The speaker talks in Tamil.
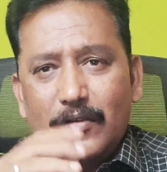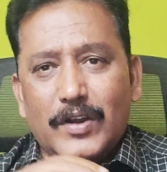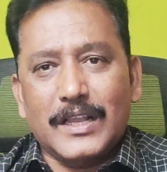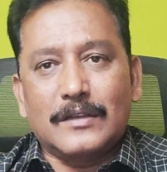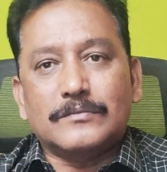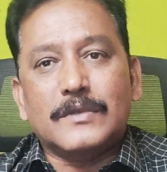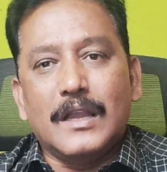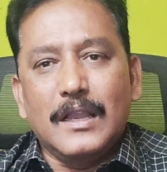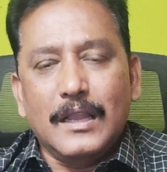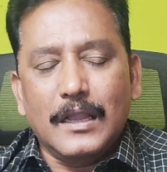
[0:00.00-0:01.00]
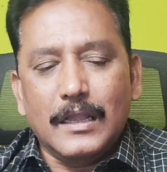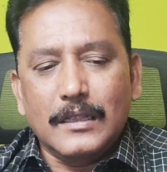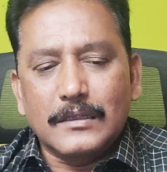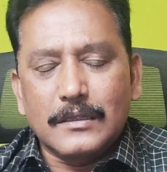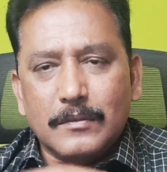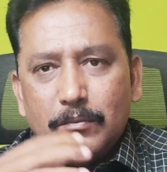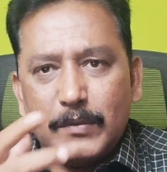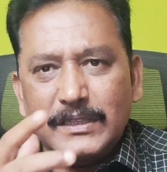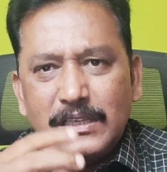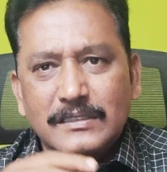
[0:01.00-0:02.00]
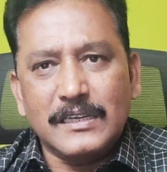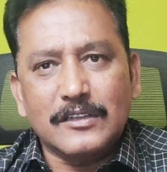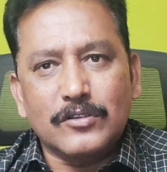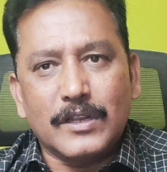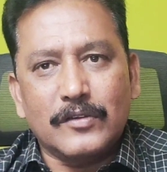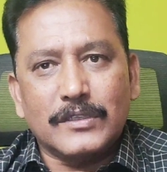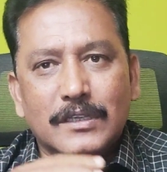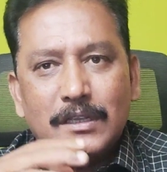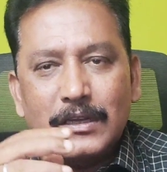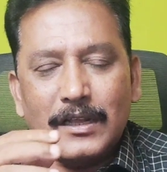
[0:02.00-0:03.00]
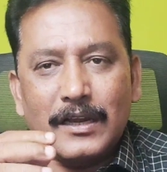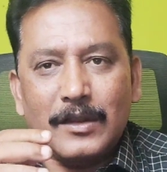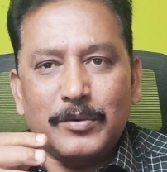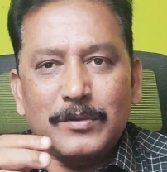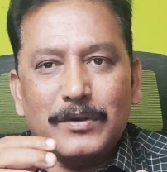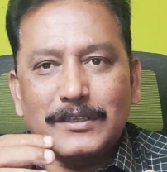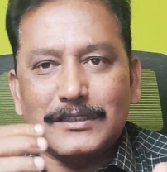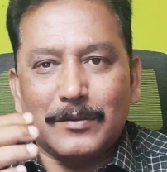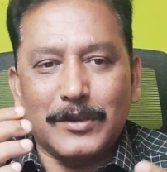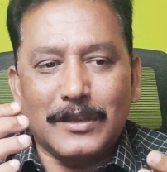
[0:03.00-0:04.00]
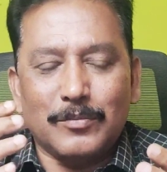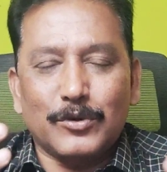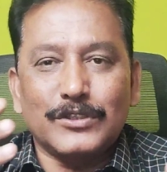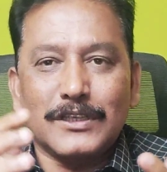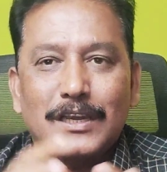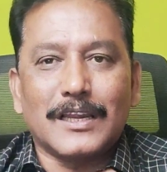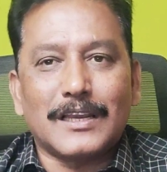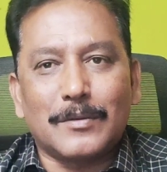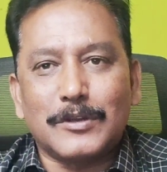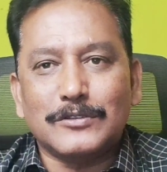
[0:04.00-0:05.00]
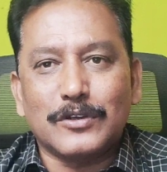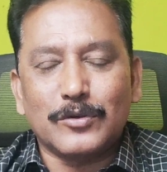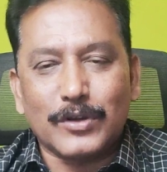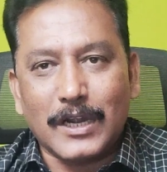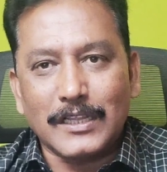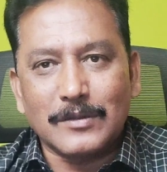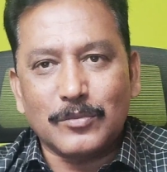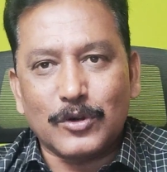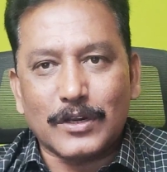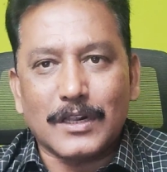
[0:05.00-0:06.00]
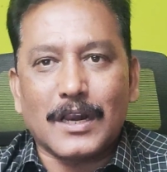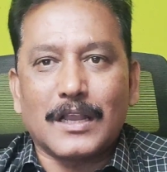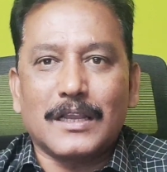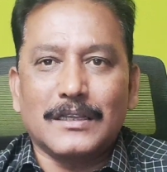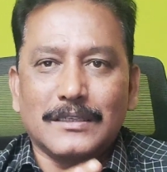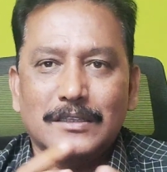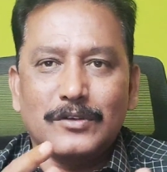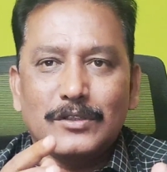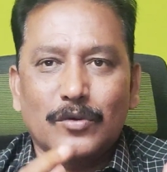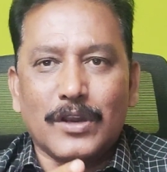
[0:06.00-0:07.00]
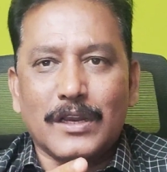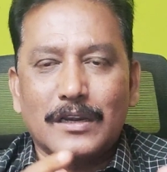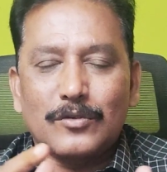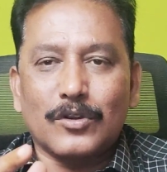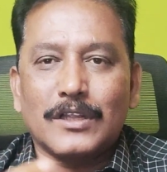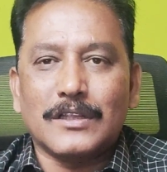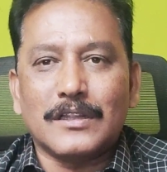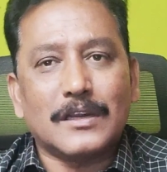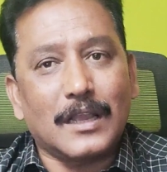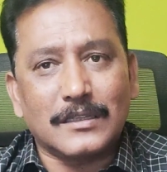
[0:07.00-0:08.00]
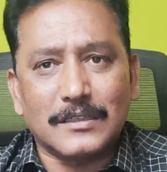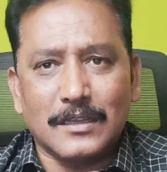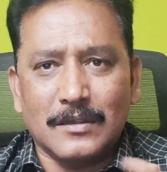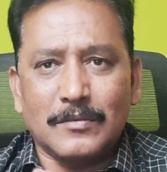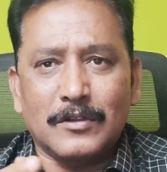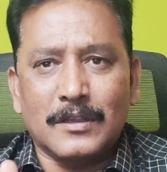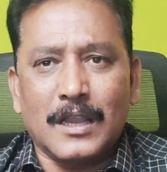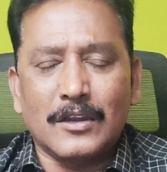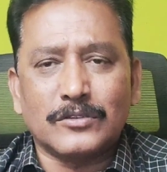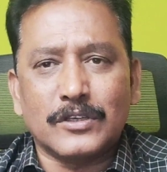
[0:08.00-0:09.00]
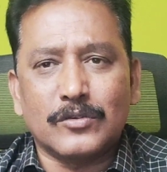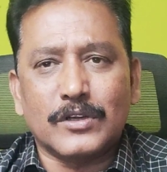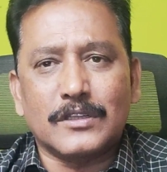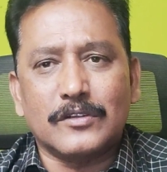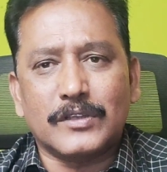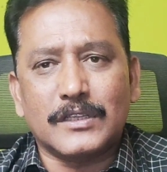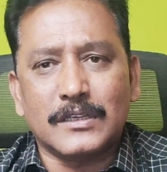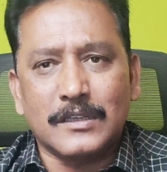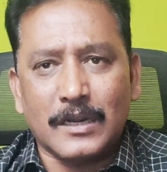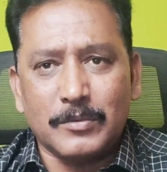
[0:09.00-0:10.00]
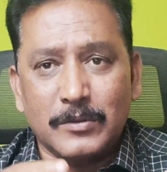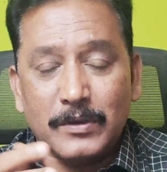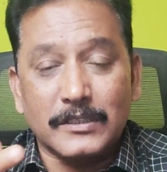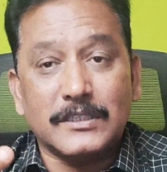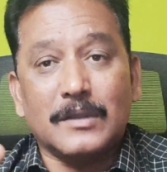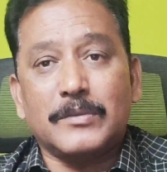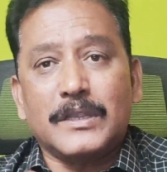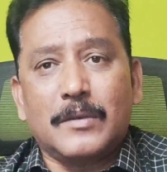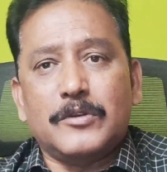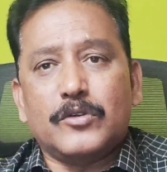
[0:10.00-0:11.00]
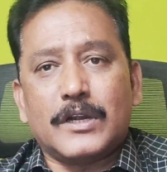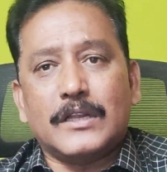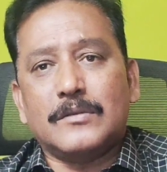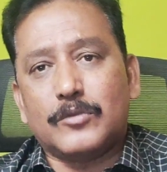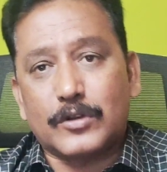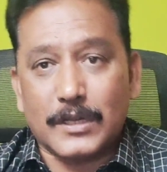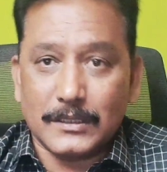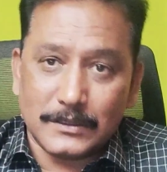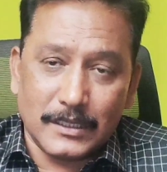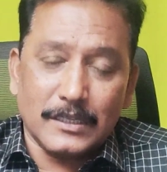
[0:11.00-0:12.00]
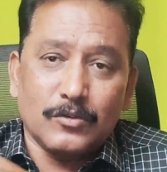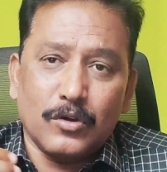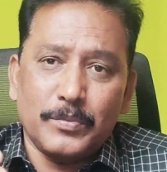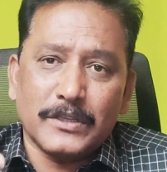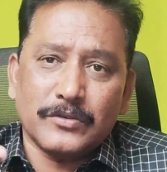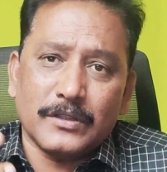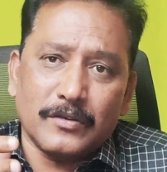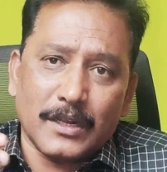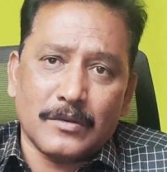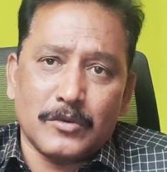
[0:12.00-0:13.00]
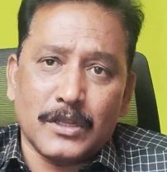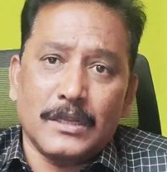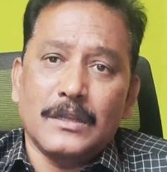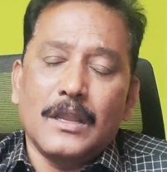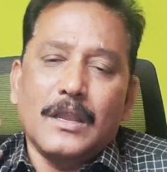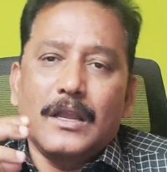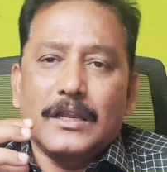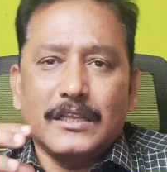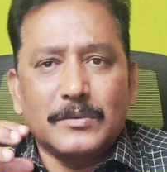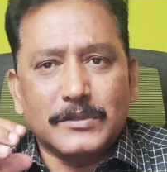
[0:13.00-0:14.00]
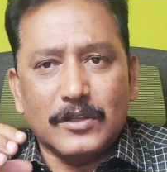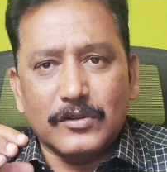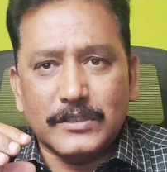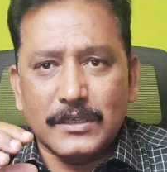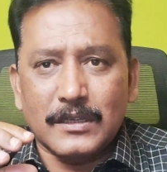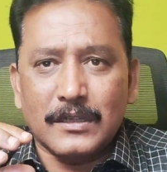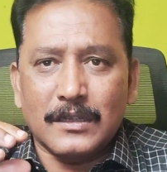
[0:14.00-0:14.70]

வணக்கம் மத்திய சட்டத்துறை வந்து எட எடப்பாடி பழனிசாமியை பொதுச் செயலாளர் அப்படின்னு சொல்லி ஒரு கடிதம் போட்டிருக்கிறாங்க இது வந்து ஒரே நாடு ஒரே தேர்தல் இந்த ஆலோசனை கூட்டத்துக்கு வந்து எடப்பாடி பழனிசாமி அப்படி ஒரு கடிதம் போட்டிருக்காங்க இதுக்கு ஓபிஎஸ் வந்து வழக்கம் போல் எதிர்ப்பு தெரிவித்து